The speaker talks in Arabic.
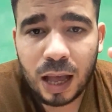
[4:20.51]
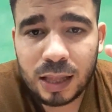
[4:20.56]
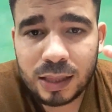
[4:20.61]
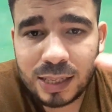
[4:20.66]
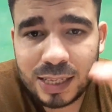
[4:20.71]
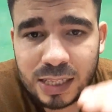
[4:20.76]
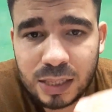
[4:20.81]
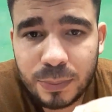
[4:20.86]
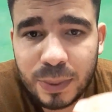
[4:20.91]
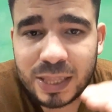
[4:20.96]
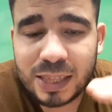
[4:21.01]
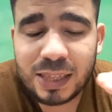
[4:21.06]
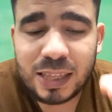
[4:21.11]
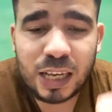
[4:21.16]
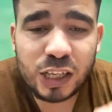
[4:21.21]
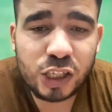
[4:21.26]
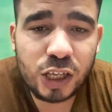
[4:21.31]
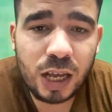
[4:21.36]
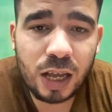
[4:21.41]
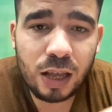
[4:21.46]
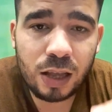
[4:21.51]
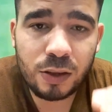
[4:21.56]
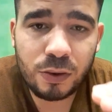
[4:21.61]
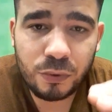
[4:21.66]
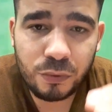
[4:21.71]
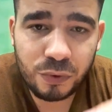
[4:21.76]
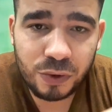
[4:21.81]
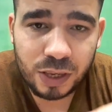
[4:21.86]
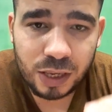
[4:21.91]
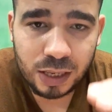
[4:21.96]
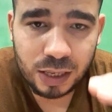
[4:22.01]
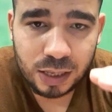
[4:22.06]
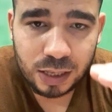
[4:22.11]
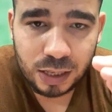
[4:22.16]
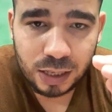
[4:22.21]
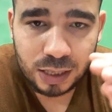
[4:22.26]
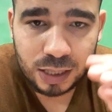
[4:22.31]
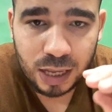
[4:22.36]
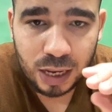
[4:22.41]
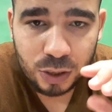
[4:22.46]
نسبة النجاح في
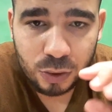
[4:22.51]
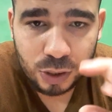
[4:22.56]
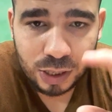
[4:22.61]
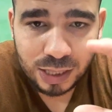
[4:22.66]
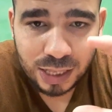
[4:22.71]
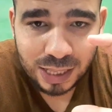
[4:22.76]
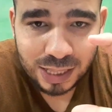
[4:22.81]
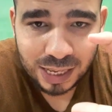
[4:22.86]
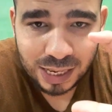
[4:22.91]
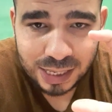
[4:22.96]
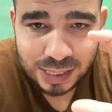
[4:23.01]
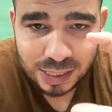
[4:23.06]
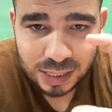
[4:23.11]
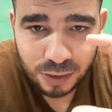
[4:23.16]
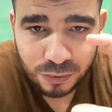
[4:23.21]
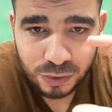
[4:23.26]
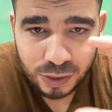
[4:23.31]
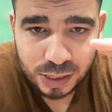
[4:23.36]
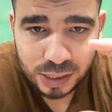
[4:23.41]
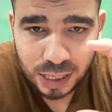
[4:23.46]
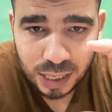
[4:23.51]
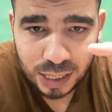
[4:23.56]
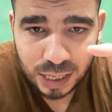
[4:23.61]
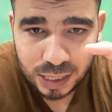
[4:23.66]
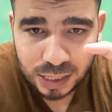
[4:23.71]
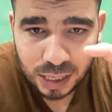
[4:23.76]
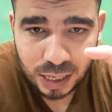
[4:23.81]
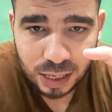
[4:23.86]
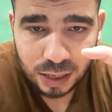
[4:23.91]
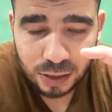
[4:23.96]
إذا إذا درست في سنة